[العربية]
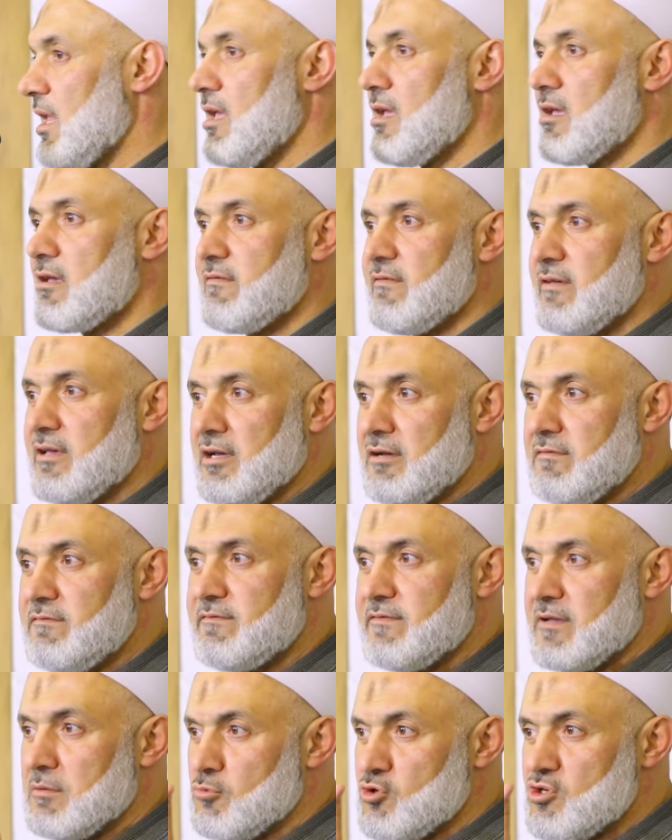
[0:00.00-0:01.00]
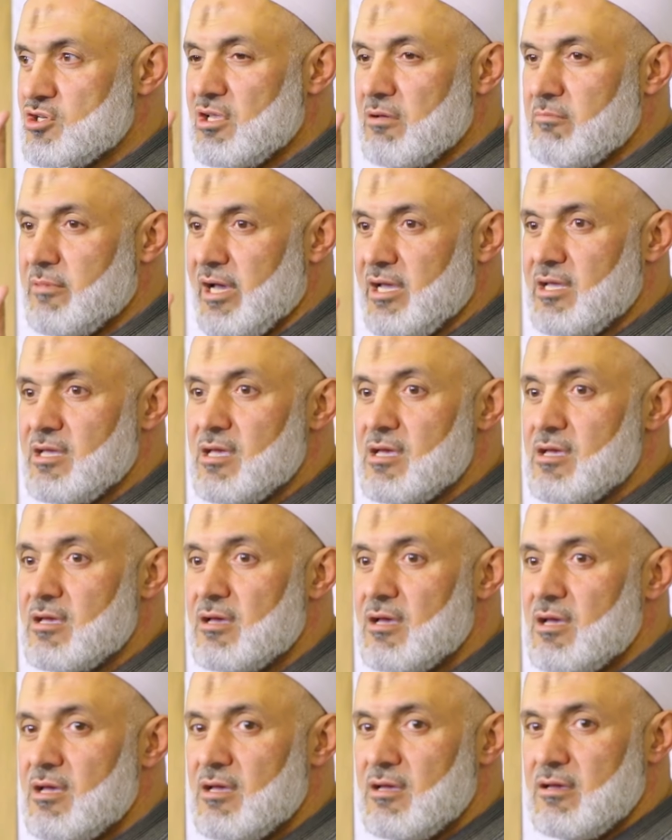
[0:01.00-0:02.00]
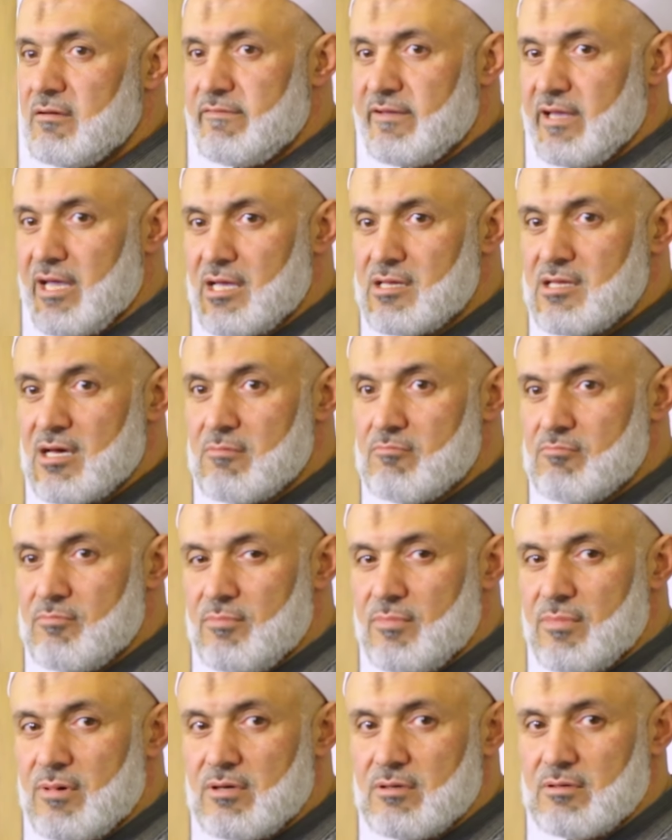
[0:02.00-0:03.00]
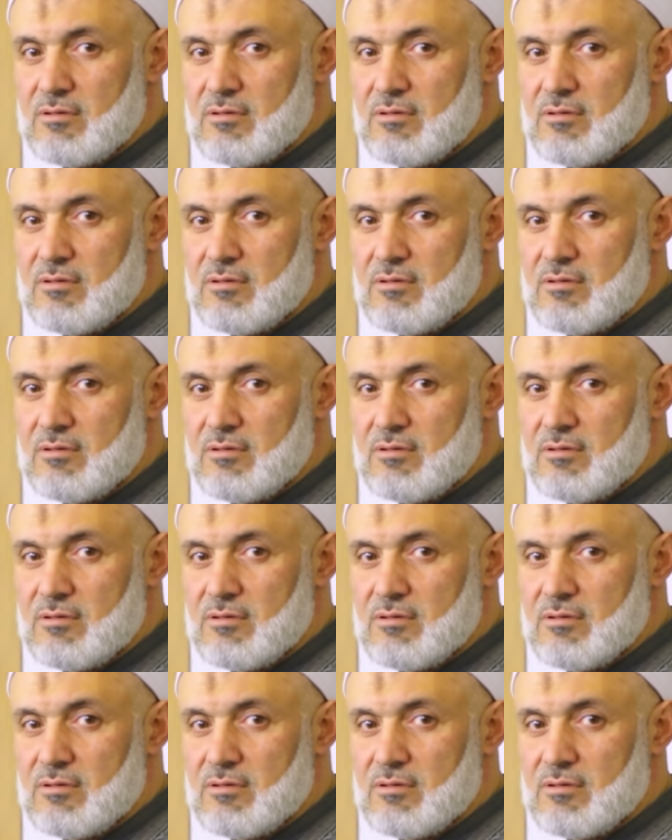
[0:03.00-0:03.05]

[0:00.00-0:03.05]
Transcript: هيك في عفة مجتمعية في أدب